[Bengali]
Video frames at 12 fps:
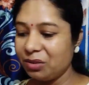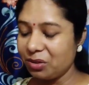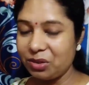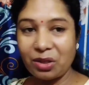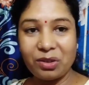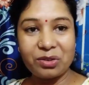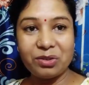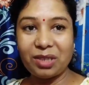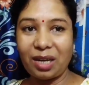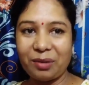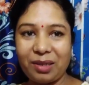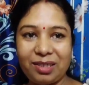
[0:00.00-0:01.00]
তো চলো একটু
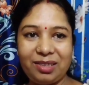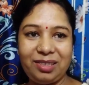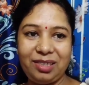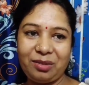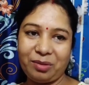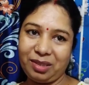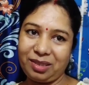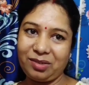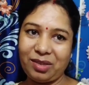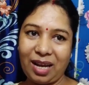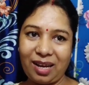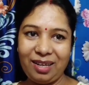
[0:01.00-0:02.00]
চা বানাচ্ছি তোমাদের
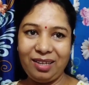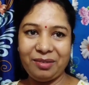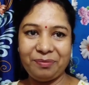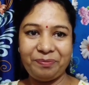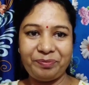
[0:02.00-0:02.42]
একটু দেখাই